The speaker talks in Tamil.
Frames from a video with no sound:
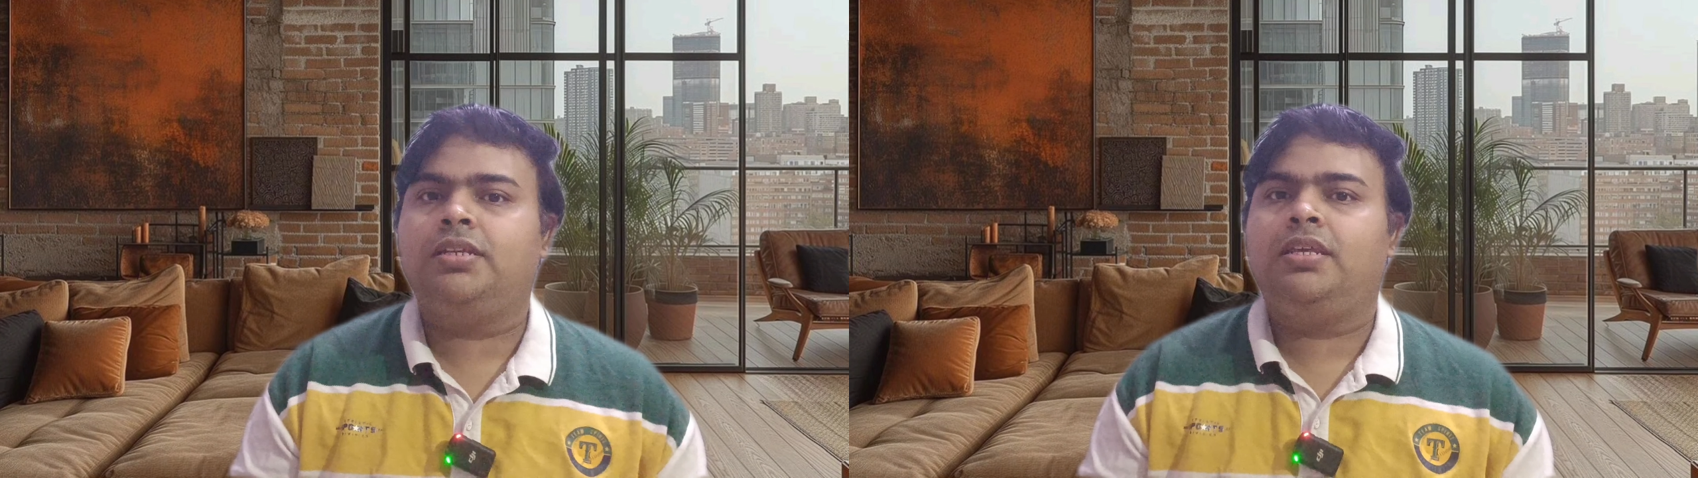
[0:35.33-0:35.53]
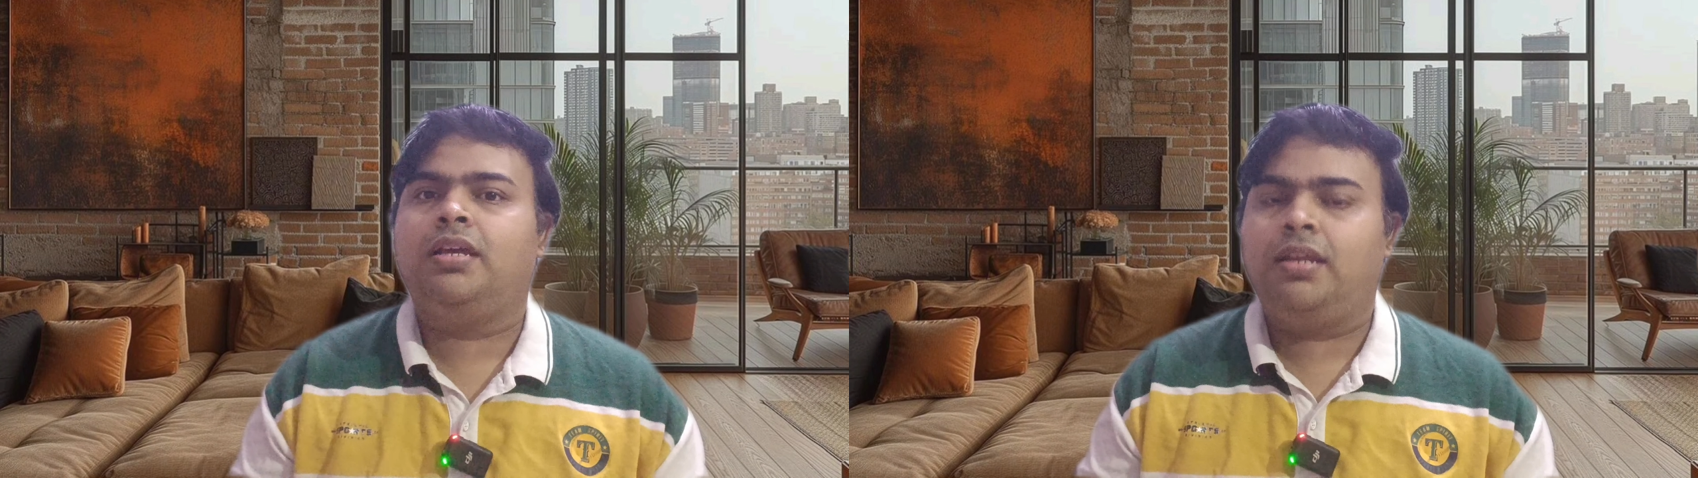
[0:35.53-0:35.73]

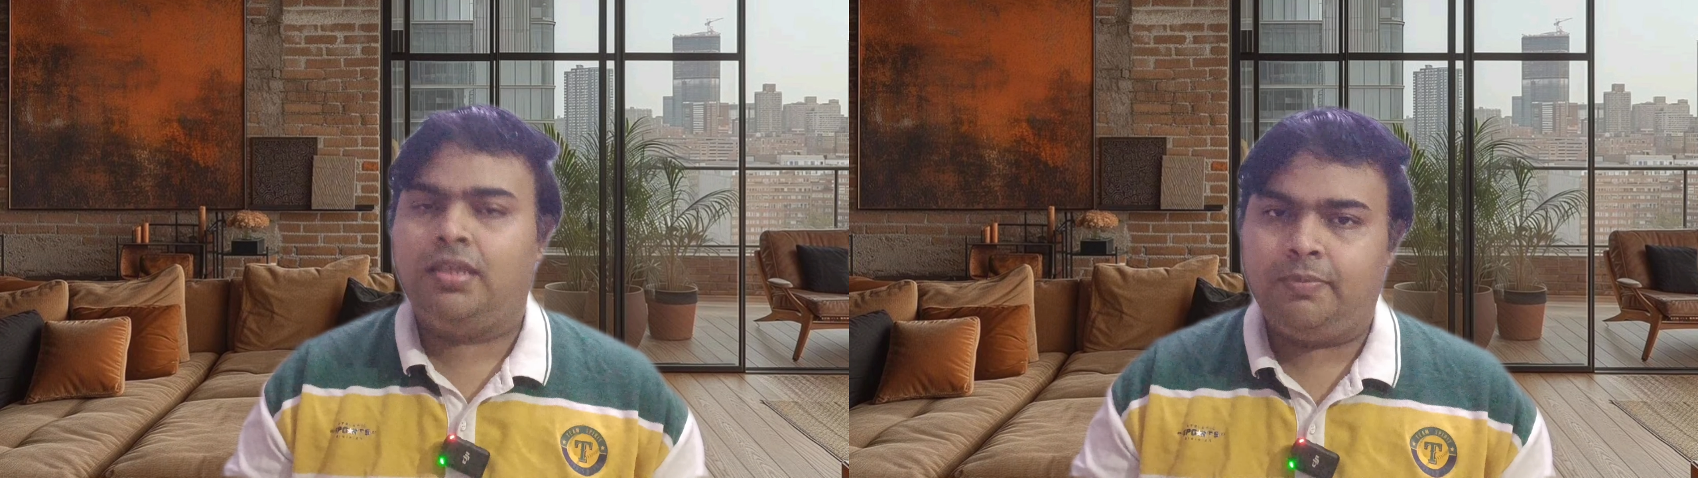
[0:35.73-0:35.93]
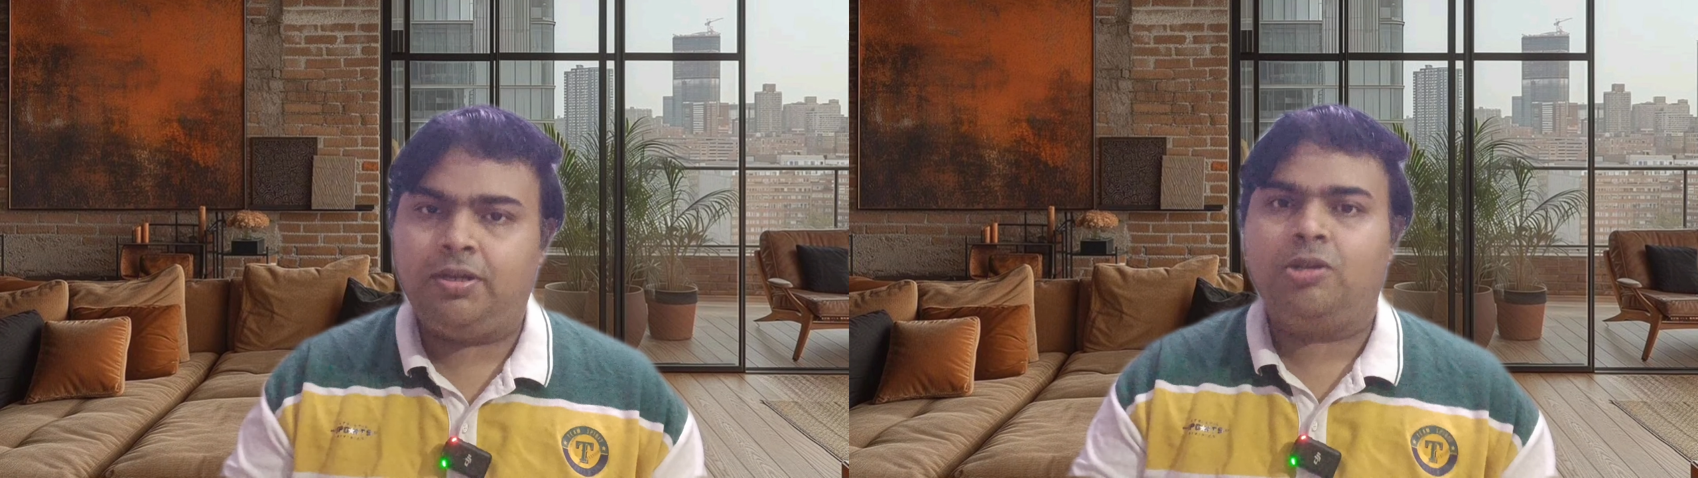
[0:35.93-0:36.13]
சிட்டியே
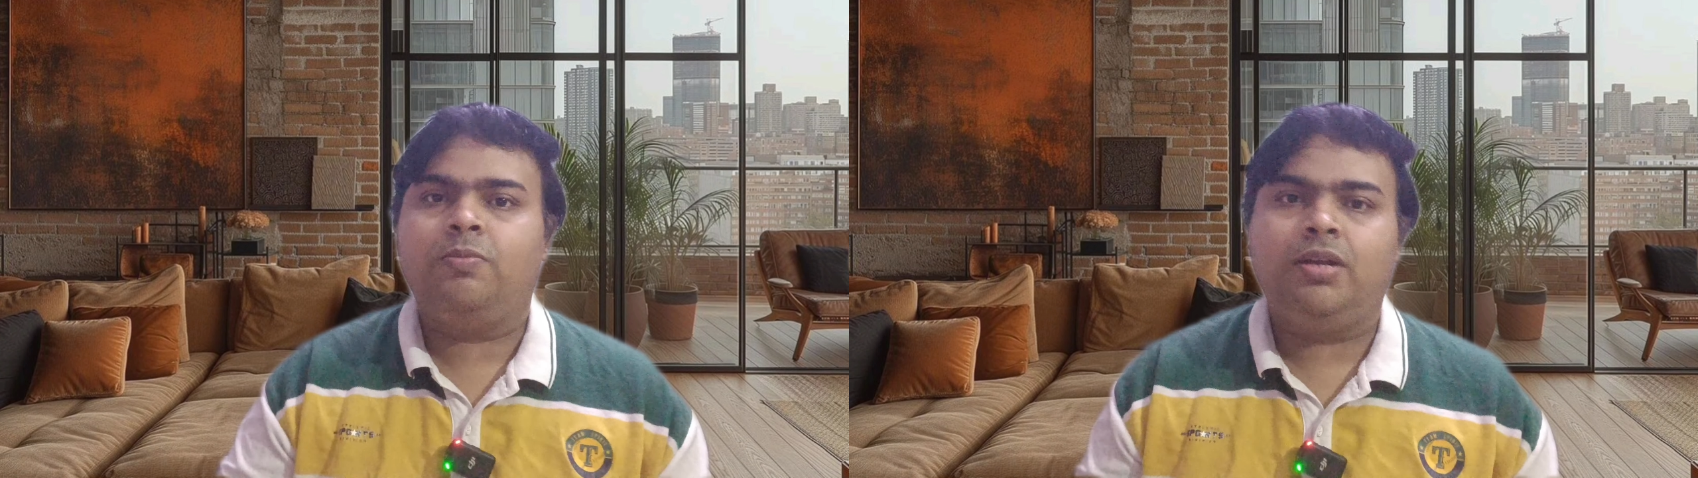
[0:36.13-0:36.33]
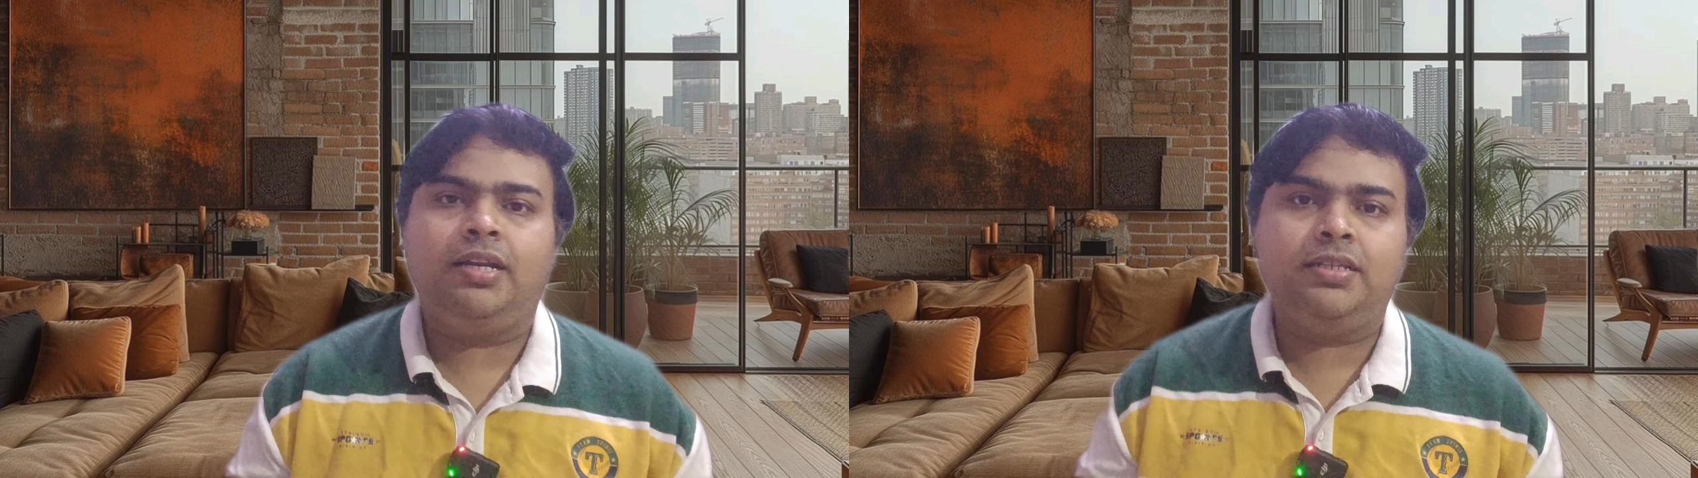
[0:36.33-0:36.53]
கிடையாது
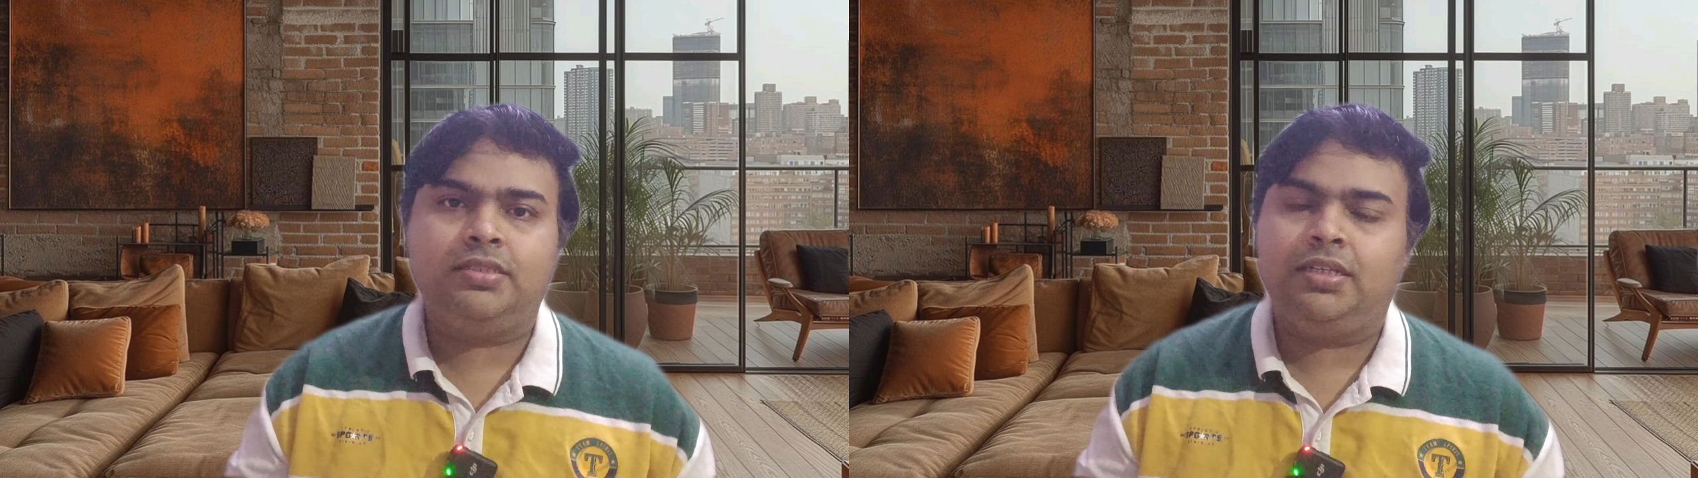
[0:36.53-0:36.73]
மெட்ரோபாலிட்டன்